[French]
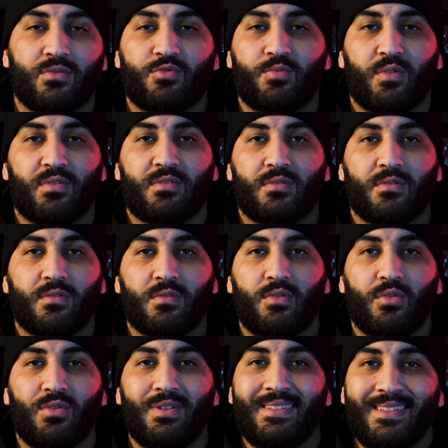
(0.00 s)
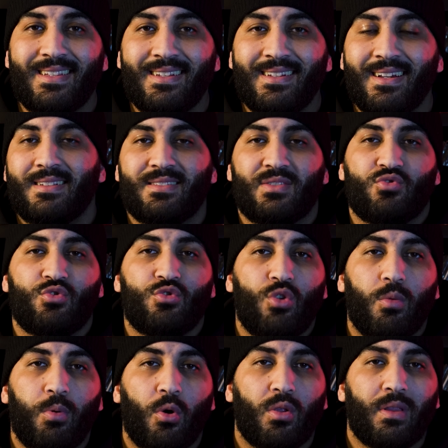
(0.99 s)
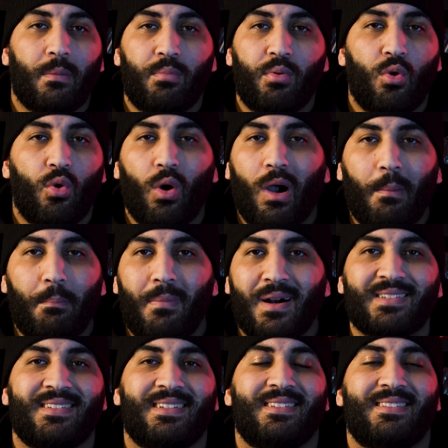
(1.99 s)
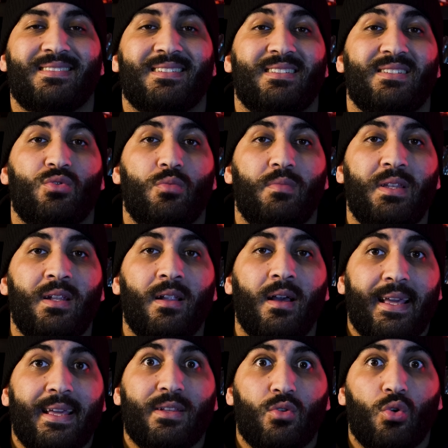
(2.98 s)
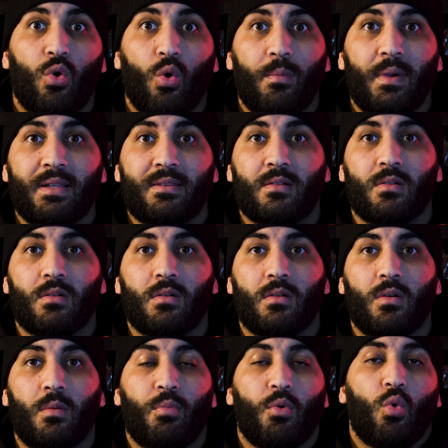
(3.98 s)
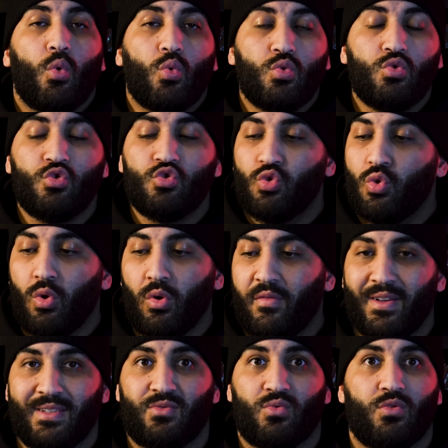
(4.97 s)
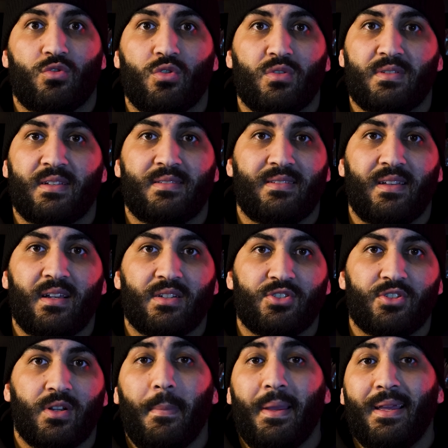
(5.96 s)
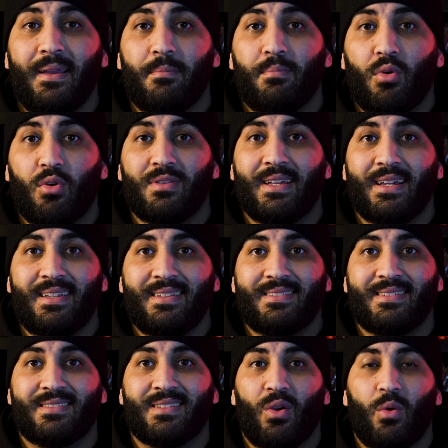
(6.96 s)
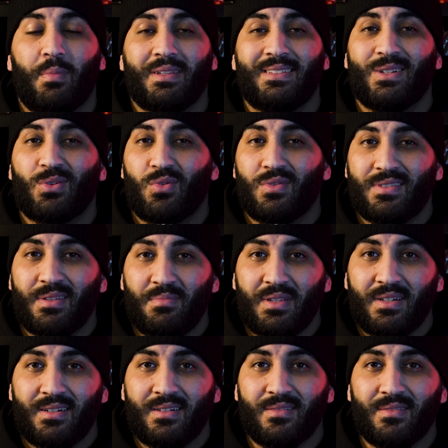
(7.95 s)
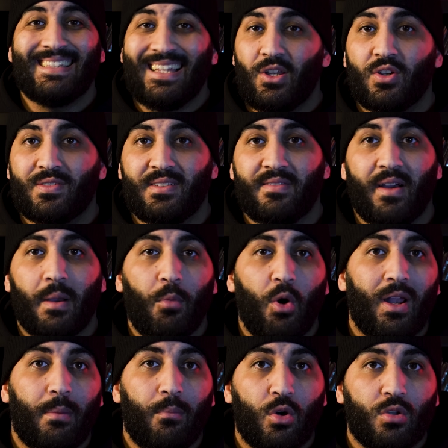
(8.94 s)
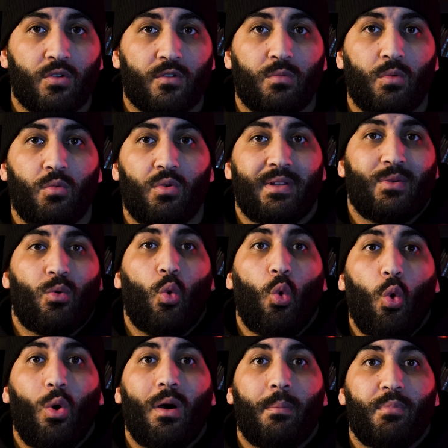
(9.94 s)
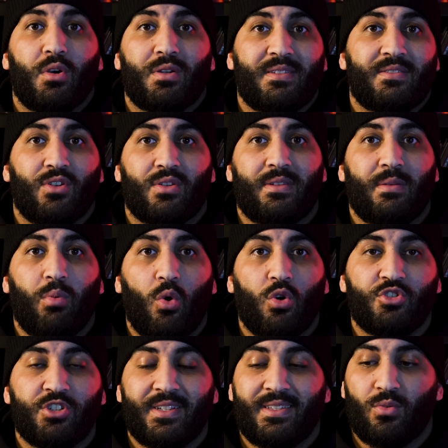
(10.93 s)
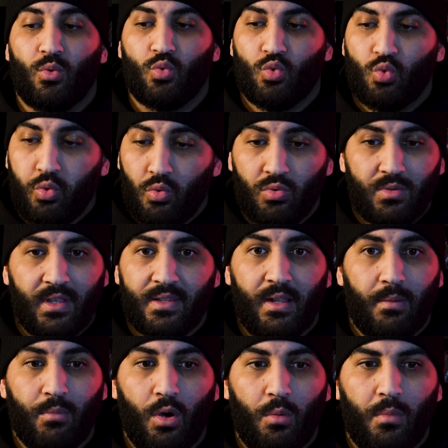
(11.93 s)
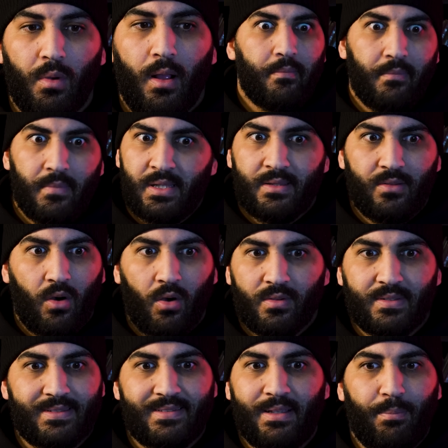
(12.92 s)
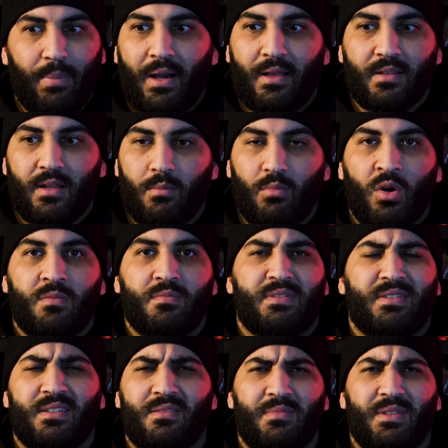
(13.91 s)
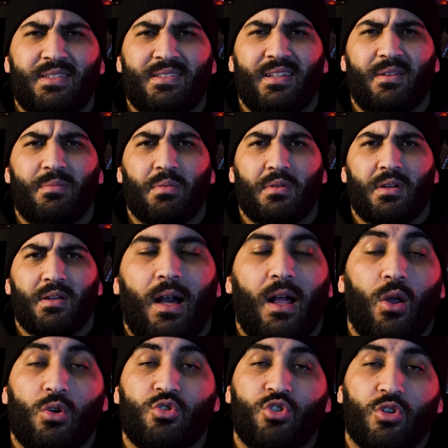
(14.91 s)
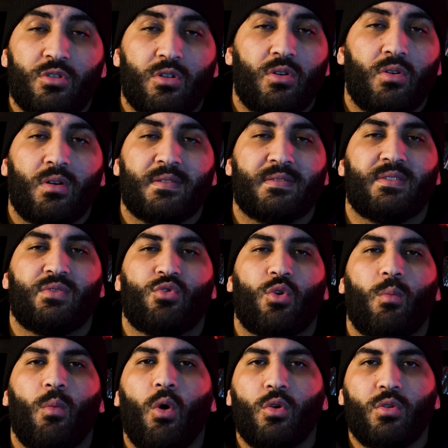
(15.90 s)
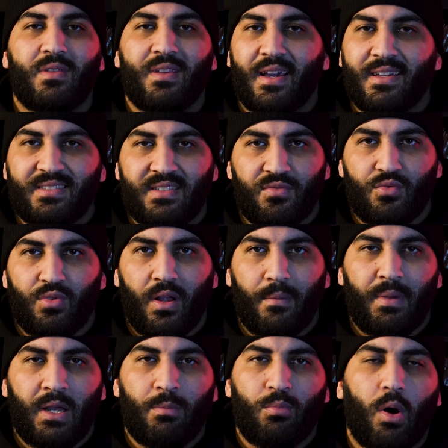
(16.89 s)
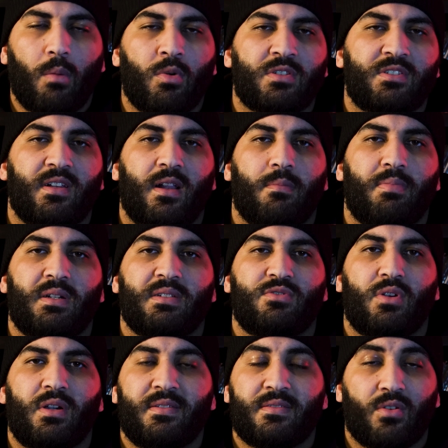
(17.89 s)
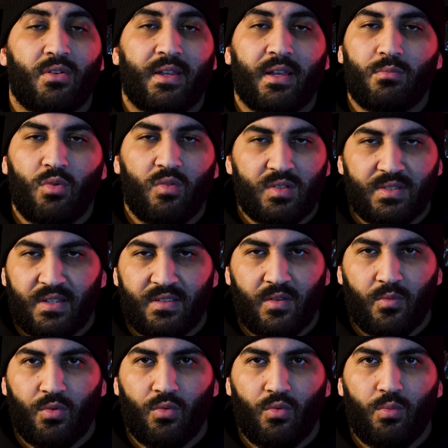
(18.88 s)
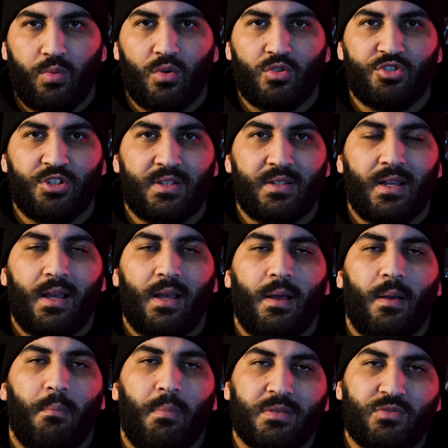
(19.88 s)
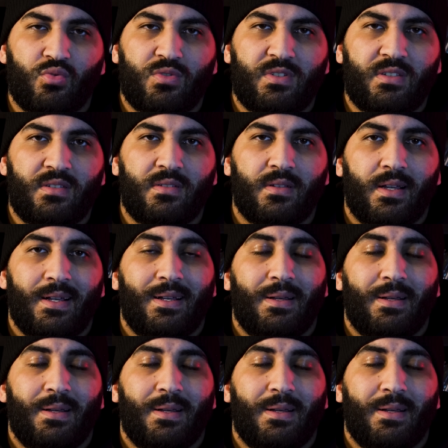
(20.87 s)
Je pense euh, que l'idée, c'était juste de prendre un peu le rap marseillais des années 2000 et de le remettre euh, un peu au goût du jour euh, façon sauce SCH. Mais prendre des risques, ça veut pas dire que c'est bien. D'ailleurs, c'est vraiment à la mode en ce moment les gros rappeurs qui sortent des projets qui ont tout d'un album. Mais non, c'est pas un album, c'est une mixtape. Alors j'entends, hein, c'est sûrement une directive du label pour amortir la prise de risque en cas de mauvaise réception du projet pas de souci.